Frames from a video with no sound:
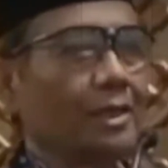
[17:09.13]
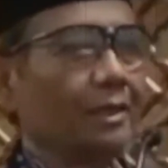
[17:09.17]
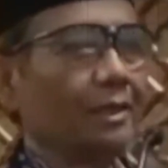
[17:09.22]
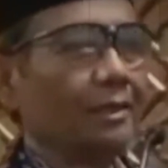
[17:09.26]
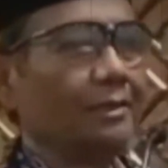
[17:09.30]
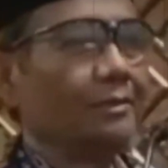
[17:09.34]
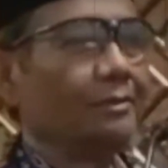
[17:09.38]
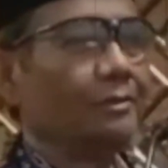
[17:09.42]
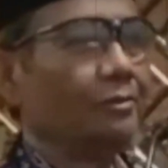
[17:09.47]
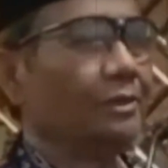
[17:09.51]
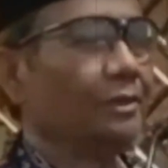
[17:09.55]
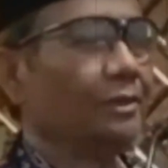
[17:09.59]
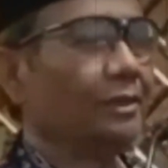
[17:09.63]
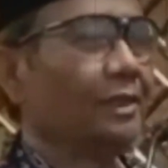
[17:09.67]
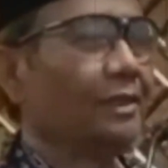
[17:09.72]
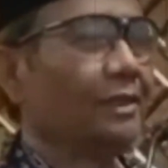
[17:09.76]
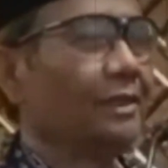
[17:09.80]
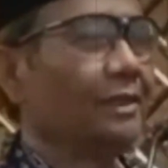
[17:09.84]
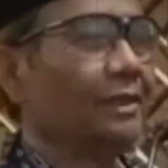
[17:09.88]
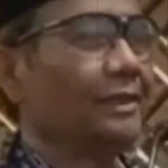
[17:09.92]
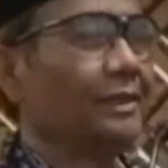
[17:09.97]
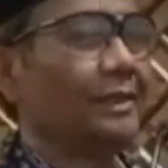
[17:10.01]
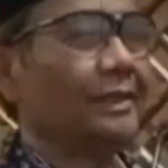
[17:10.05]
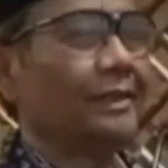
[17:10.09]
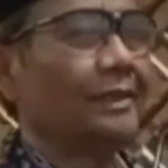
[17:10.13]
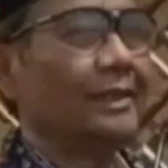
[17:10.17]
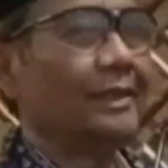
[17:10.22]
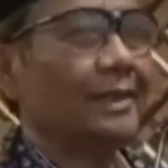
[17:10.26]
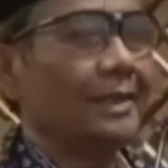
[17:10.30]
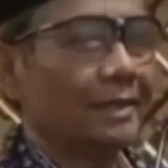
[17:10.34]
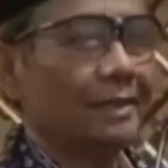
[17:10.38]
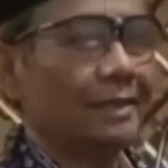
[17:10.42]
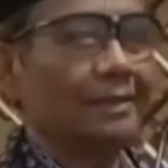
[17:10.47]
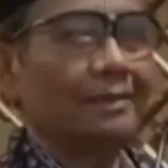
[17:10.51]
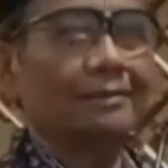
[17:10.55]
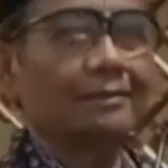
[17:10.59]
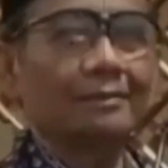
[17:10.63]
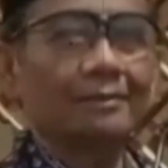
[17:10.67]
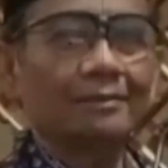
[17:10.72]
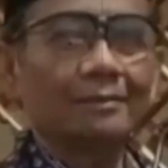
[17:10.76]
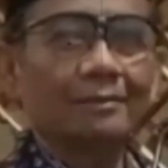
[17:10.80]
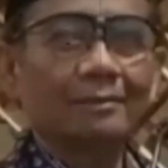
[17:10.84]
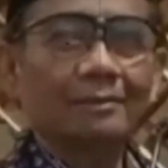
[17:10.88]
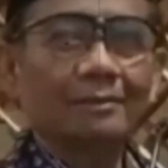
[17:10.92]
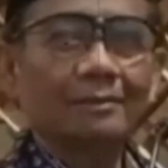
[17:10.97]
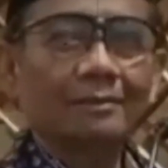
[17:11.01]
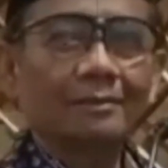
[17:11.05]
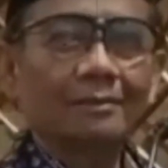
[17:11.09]
Indonesia ini adalah
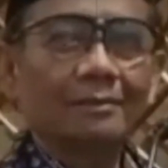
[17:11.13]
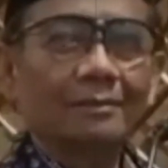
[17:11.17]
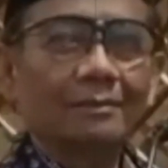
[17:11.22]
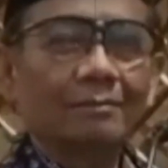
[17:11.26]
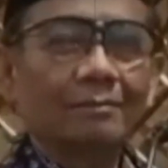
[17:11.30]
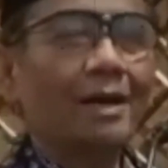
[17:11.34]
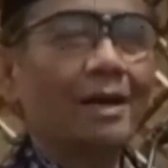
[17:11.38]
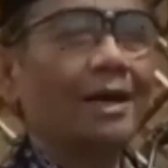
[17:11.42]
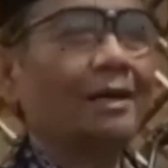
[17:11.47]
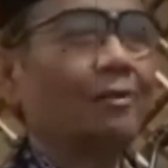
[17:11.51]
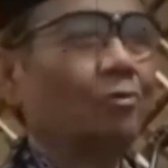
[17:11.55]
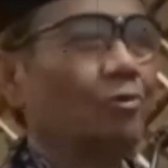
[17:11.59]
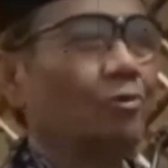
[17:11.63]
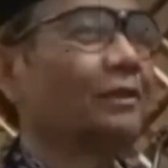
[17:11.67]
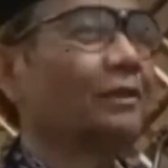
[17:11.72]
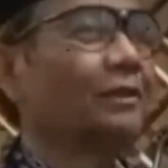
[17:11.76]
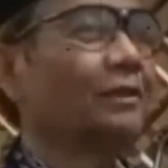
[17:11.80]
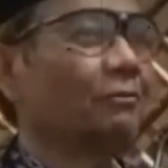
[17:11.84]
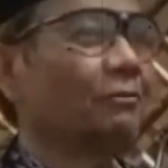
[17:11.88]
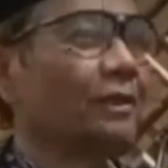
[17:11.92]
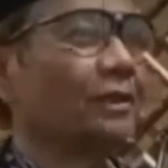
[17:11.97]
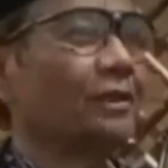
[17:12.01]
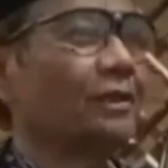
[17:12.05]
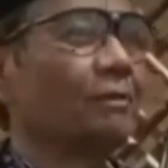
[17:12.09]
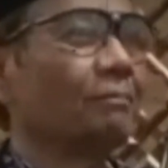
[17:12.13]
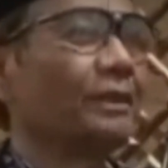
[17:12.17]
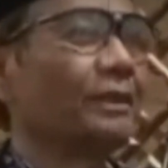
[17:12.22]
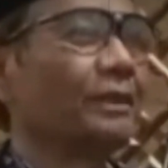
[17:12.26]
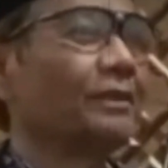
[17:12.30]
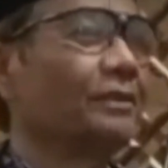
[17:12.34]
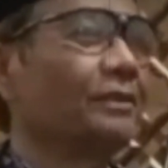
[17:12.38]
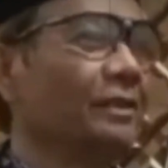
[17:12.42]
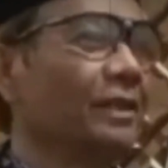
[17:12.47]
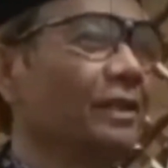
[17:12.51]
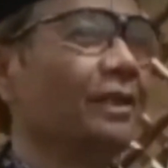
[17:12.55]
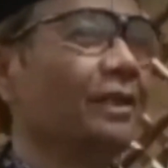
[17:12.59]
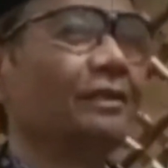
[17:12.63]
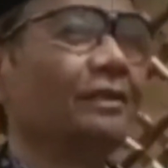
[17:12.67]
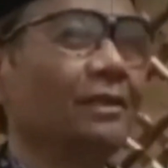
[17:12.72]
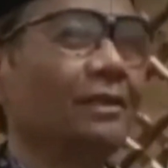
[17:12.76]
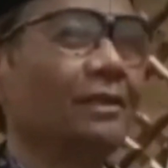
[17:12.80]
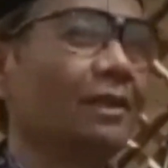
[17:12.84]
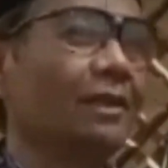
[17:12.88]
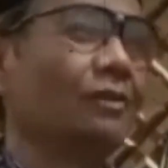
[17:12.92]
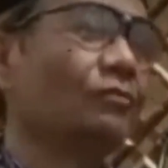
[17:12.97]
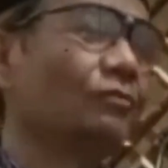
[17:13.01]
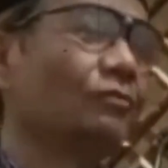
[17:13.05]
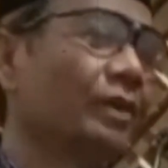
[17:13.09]
Maklumat Wakil Presiden
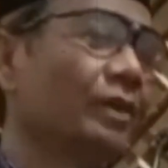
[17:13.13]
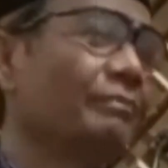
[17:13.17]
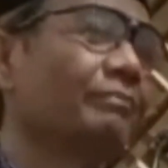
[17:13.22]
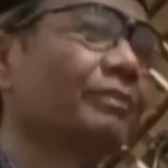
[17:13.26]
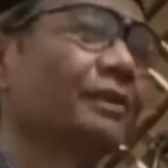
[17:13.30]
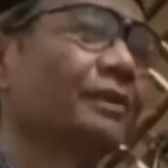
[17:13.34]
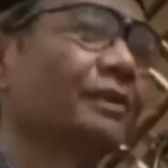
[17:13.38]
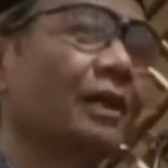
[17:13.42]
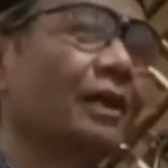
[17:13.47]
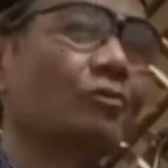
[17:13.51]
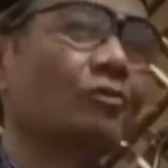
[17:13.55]
3 November tahun